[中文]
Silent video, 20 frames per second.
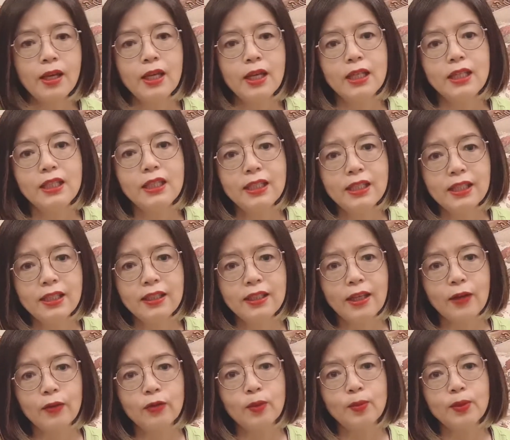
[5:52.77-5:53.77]
一七
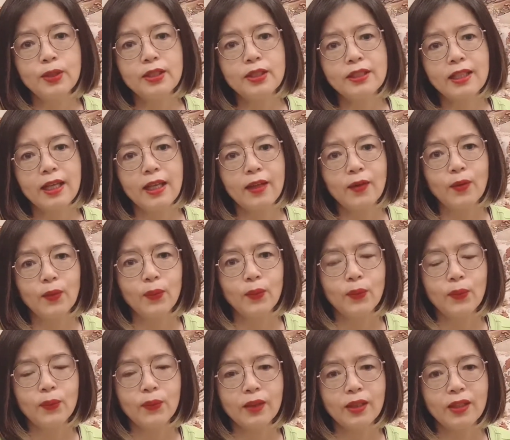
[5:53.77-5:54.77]
年我不是在
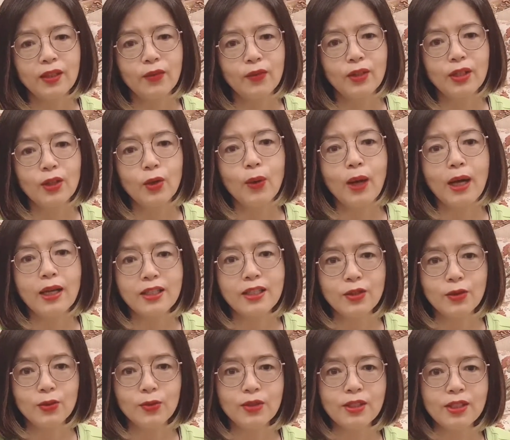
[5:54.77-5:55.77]
那个温哥华
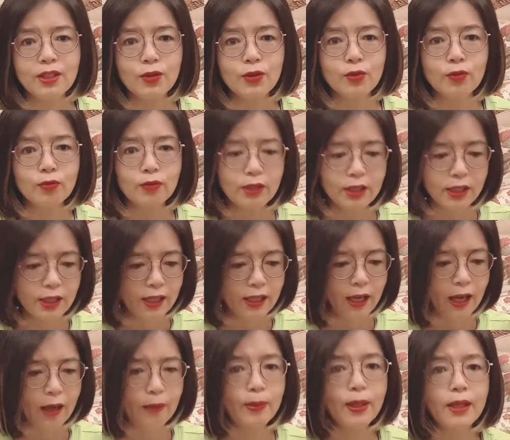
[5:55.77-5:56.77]
市中心租了一个
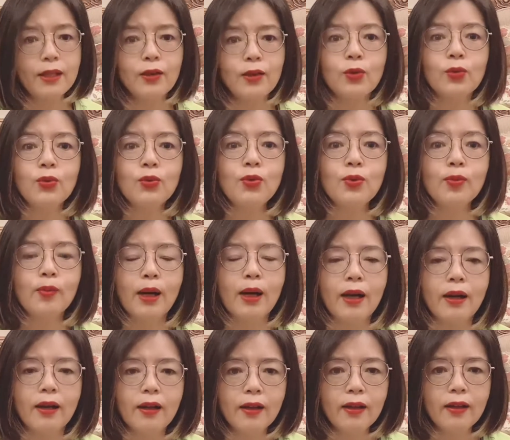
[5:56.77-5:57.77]
海边的公寓
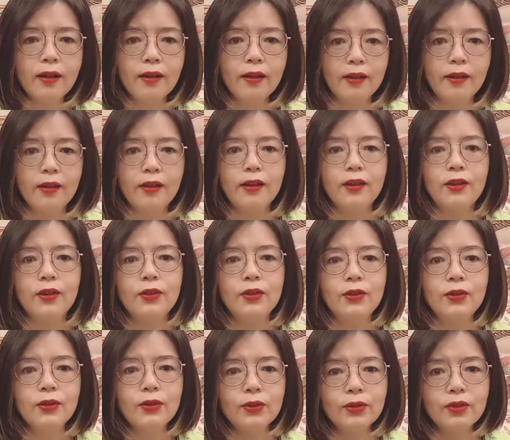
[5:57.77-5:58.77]
嘛，
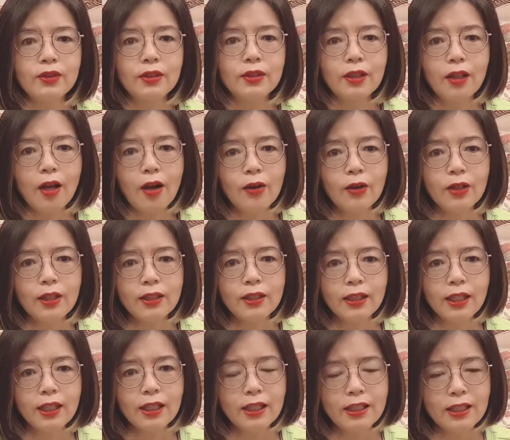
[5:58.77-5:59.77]
就到了
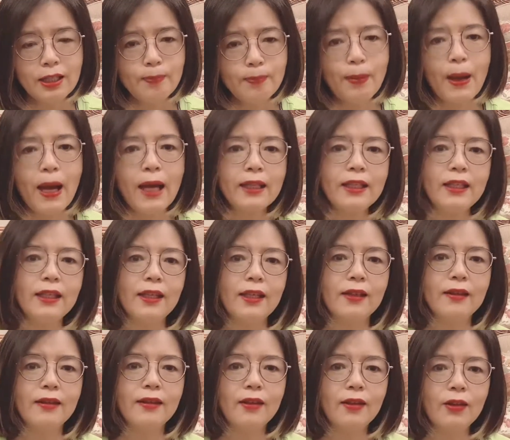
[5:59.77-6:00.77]
那个一八
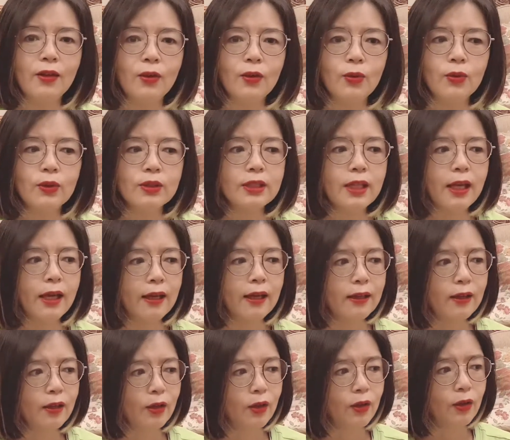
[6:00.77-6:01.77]
年，我
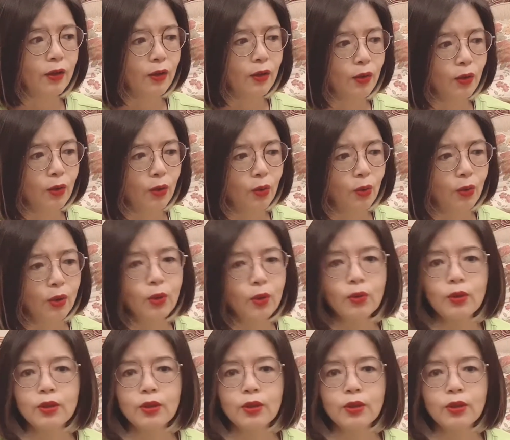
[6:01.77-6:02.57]
才回国